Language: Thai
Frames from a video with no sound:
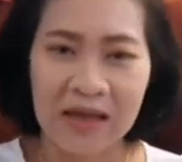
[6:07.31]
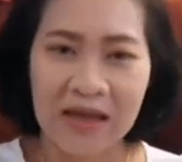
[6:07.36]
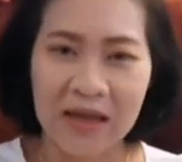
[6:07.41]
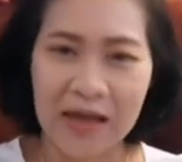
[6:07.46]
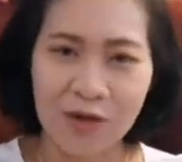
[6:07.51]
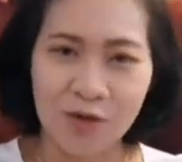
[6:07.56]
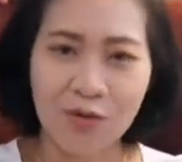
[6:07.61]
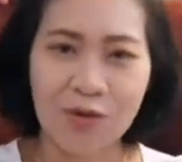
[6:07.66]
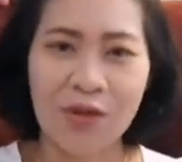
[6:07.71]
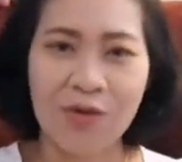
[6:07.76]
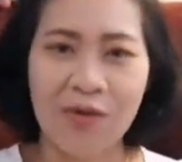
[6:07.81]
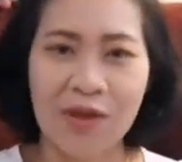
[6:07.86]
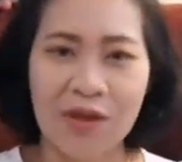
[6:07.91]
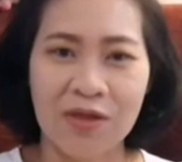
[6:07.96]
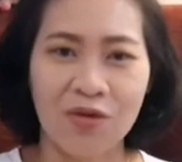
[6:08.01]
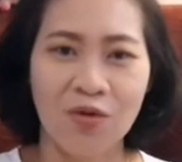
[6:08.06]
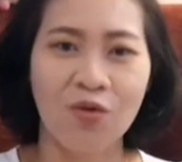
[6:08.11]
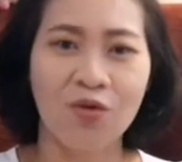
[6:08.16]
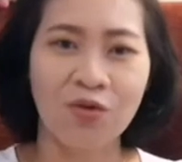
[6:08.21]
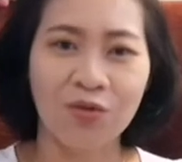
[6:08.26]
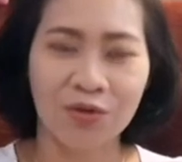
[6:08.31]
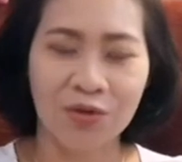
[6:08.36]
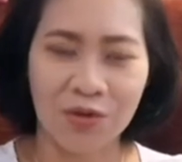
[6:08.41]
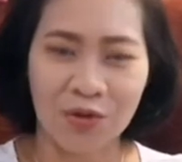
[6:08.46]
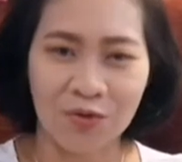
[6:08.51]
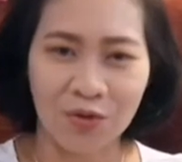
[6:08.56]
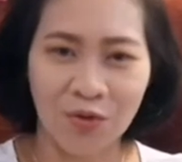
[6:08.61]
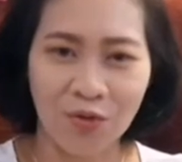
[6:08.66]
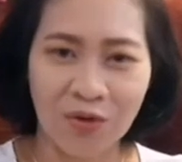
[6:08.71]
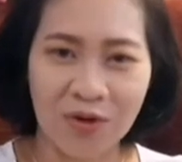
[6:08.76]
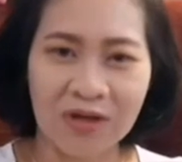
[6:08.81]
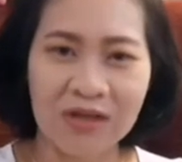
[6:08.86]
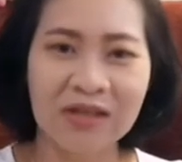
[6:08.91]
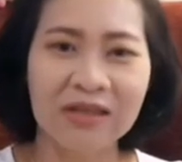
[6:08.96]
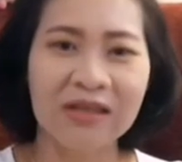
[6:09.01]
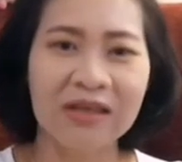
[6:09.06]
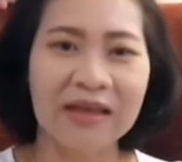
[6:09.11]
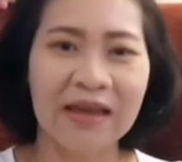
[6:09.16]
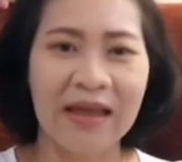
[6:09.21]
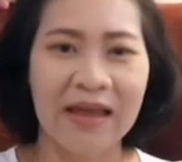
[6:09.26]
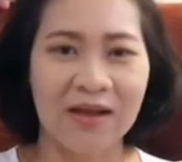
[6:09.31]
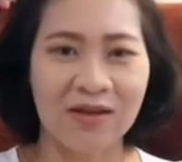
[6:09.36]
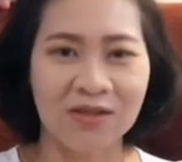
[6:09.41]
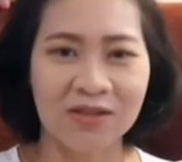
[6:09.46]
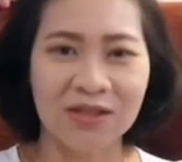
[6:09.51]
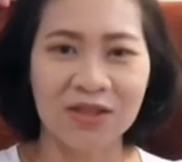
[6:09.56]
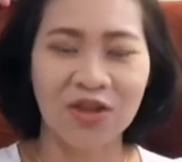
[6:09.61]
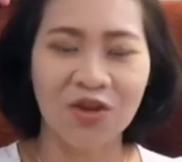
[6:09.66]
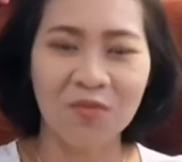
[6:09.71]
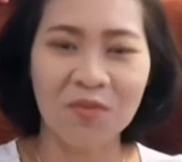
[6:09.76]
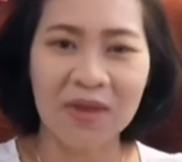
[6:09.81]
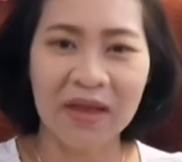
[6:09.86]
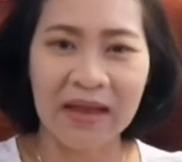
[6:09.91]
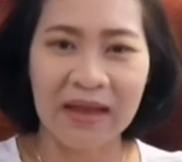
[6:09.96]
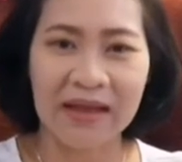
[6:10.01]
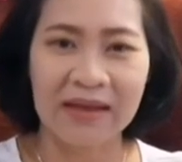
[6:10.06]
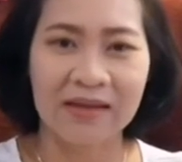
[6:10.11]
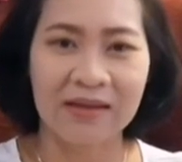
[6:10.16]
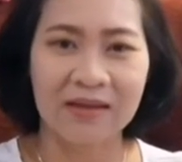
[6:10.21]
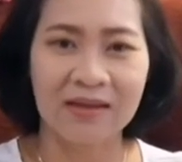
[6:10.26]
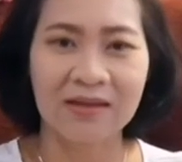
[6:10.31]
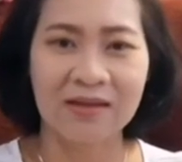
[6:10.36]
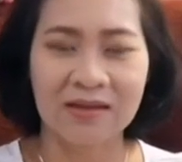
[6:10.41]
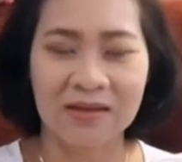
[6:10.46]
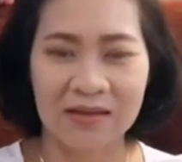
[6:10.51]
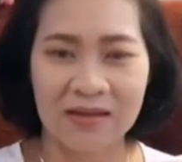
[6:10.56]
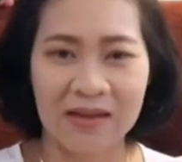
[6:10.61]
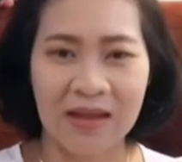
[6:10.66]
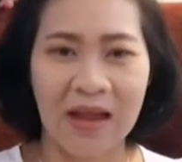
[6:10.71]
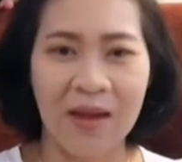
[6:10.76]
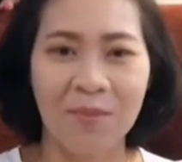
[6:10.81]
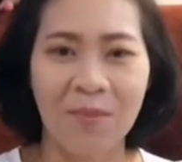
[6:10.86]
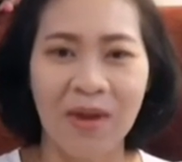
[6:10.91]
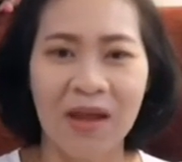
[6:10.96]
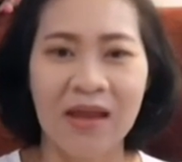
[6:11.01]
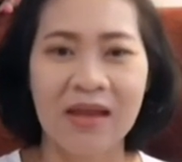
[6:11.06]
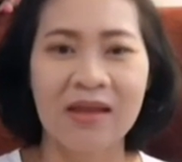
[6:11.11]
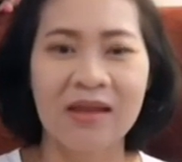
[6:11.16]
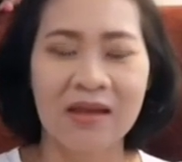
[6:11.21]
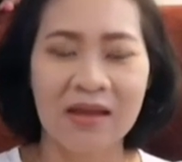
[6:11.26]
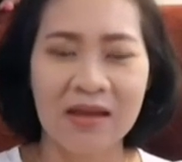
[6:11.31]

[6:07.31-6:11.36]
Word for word: ไอ้ยกเสาเอกเสาโท ขึ้นนี่แหละ ก็จะต้องมีการทำให้